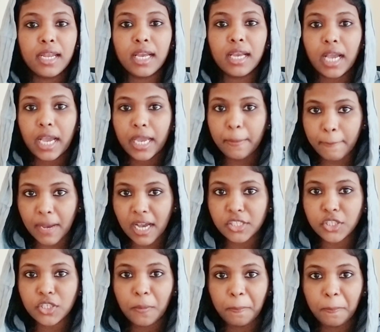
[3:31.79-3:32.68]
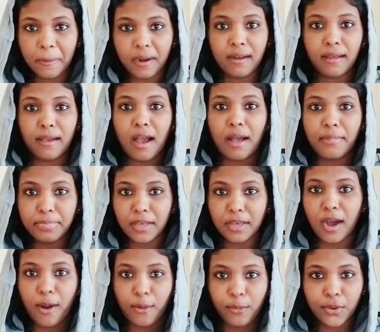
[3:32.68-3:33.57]
நீங்கள் இமேஜின் பண்ண
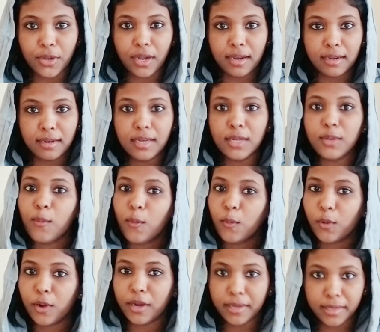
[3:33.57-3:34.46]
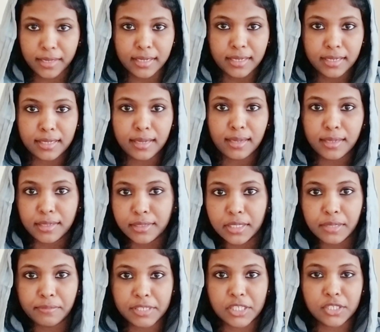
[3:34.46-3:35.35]
அந்த அவுட்லைனை நீங்கள் உங்களோட ஹிண்ட்டாக
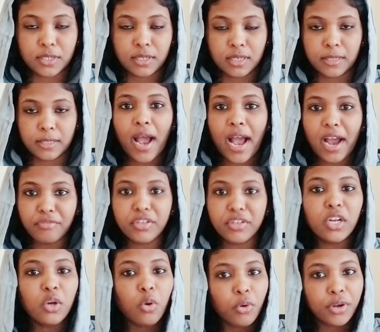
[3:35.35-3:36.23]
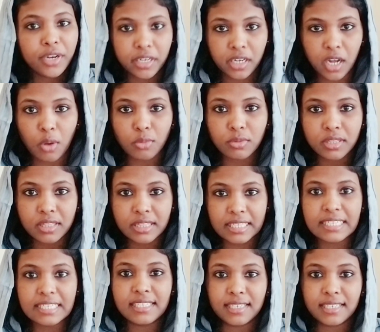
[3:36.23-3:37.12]
எழுதி வச்சுக்கிறது ஆஃப்டர் நோட்டிங் டவுன்
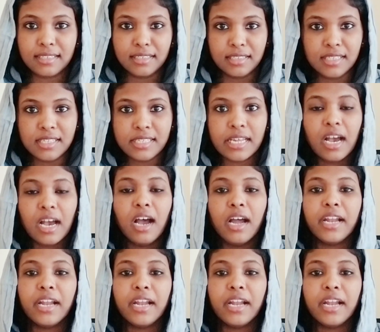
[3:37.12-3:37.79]
தீஸ் ஹிண்ட்ஸ்